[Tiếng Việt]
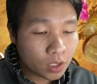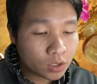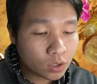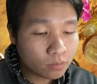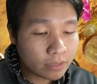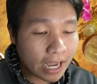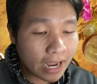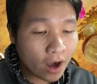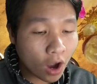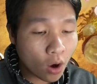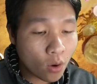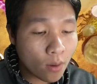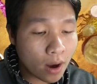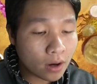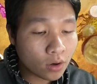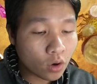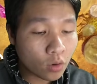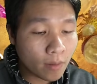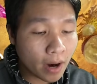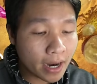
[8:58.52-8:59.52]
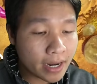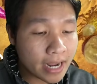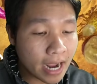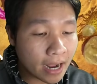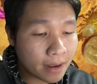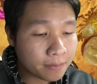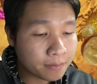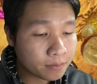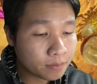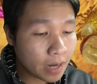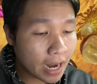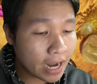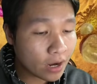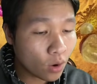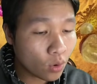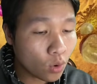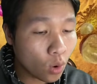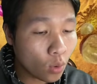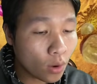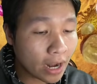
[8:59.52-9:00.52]
chúng ta đổi qua con cua mới nha đây
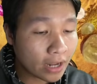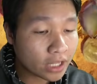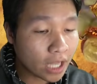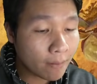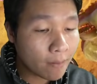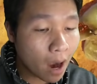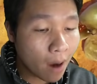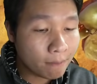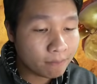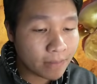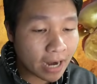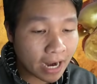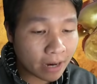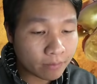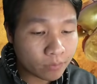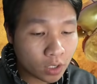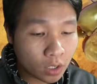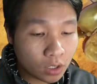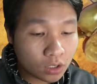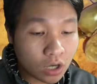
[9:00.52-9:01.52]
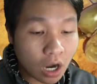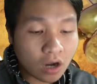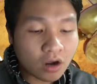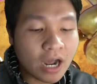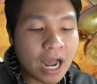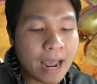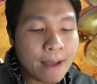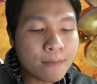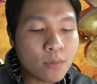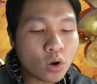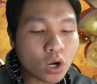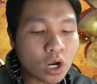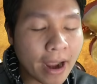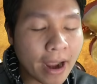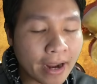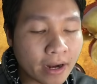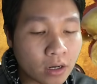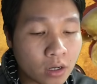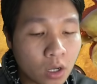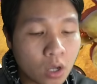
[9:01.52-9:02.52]
con cua này tôm hùm nè cực hiếm
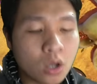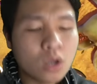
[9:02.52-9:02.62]
bạn